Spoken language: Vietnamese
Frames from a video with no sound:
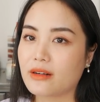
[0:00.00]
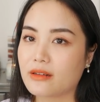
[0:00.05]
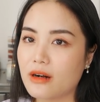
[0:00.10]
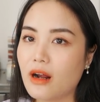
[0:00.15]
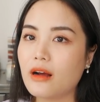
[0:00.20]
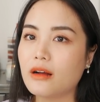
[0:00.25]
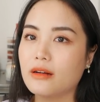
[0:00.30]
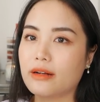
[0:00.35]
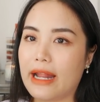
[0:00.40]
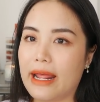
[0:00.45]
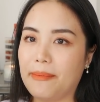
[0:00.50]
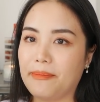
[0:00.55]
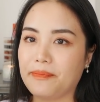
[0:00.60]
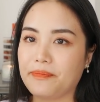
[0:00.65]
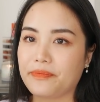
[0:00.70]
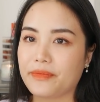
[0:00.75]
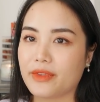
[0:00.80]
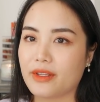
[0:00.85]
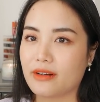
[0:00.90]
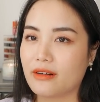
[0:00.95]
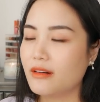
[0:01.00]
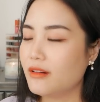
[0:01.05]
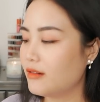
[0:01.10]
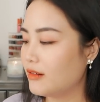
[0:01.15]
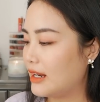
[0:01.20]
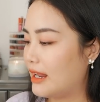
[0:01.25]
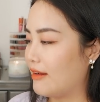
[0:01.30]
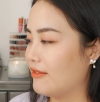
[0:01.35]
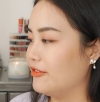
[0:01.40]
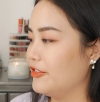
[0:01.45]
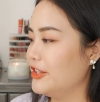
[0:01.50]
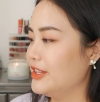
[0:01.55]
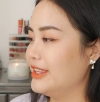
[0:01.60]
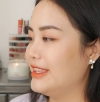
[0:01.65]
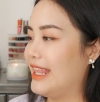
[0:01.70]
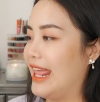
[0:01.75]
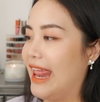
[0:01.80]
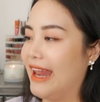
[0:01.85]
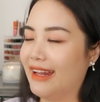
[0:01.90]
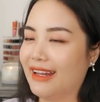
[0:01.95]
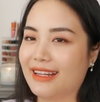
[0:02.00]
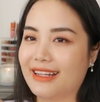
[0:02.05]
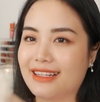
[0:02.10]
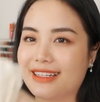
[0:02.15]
rất đẹp, rất là vintage.